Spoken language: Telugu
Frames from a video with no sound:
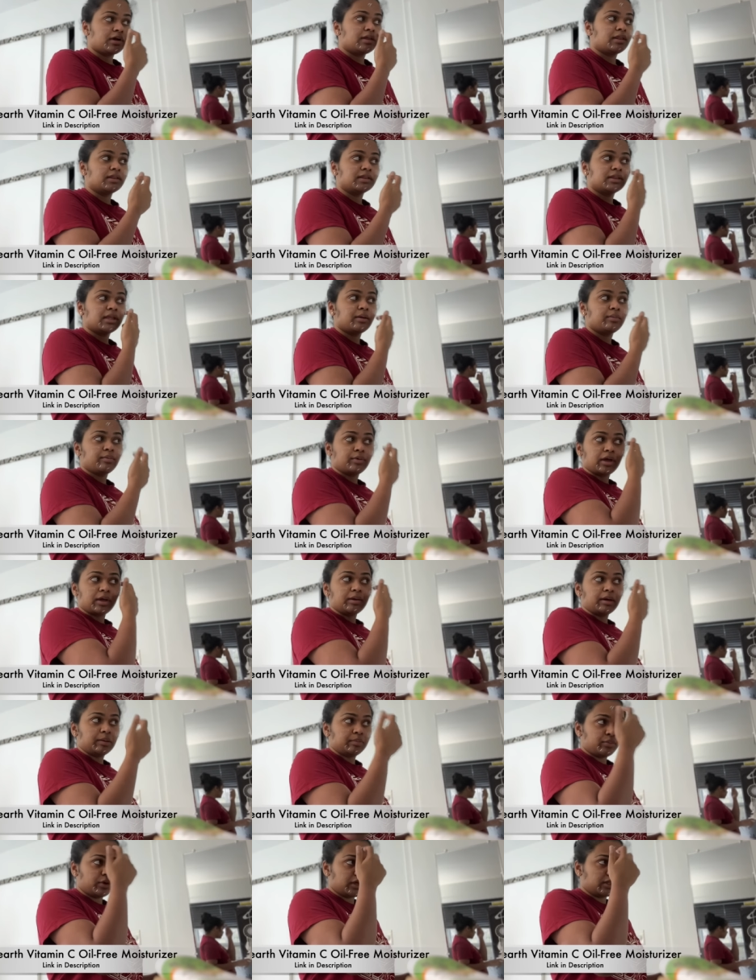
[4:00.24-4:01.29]
అదంతా అయిపోయి
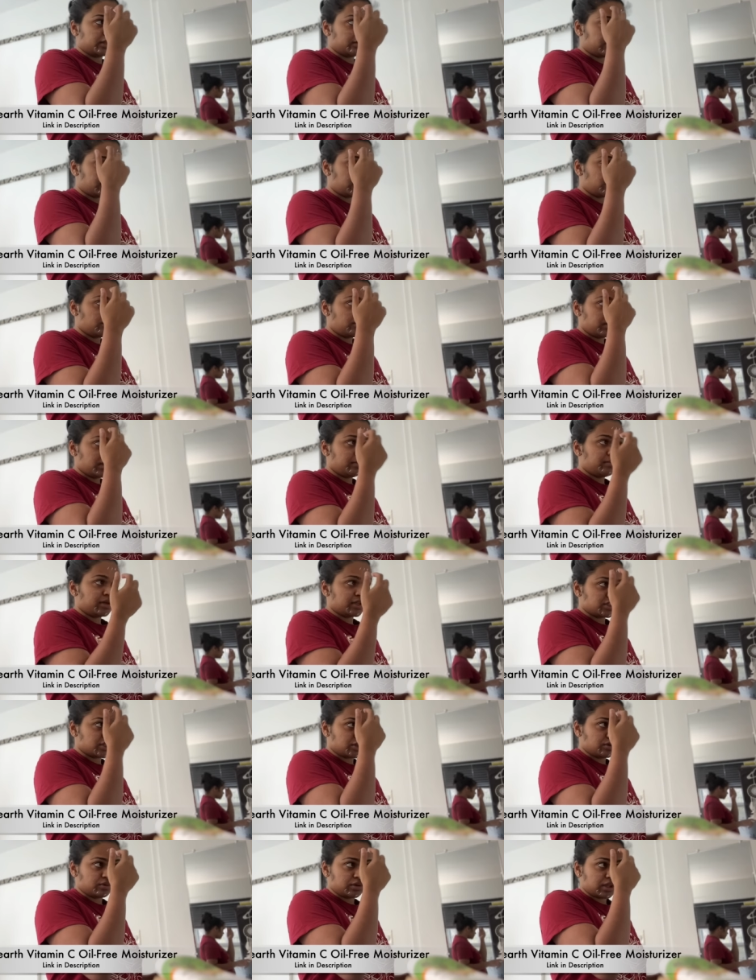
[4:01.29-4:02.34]
అయిపోయిన తర్వాత కూడా
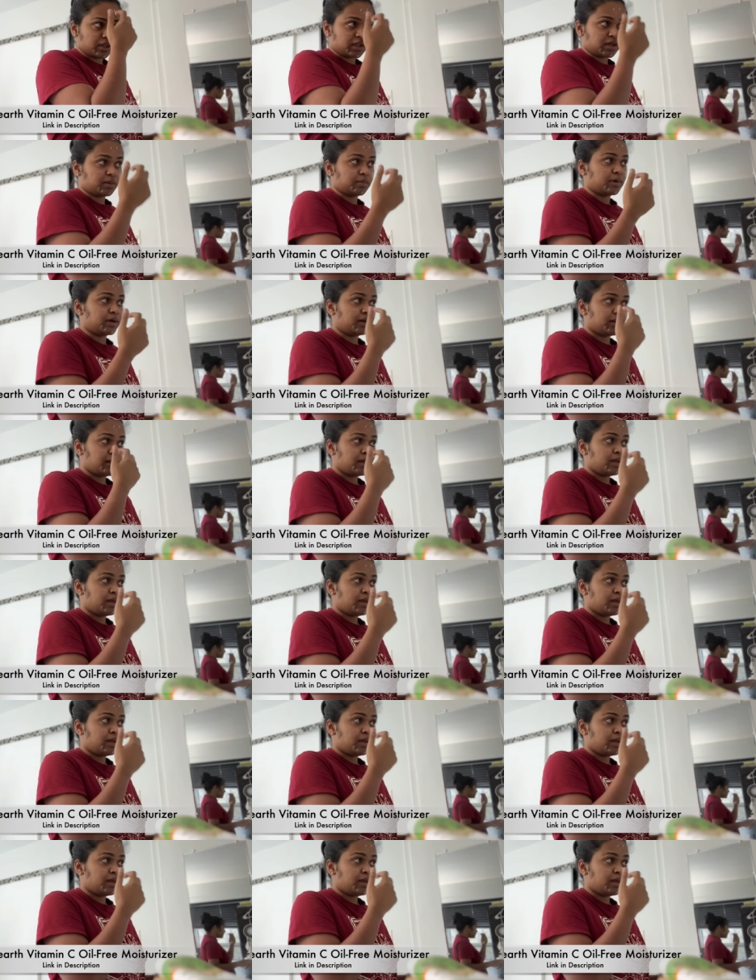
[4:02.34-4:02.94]
మంచిగా ఉంటుంది అనమాట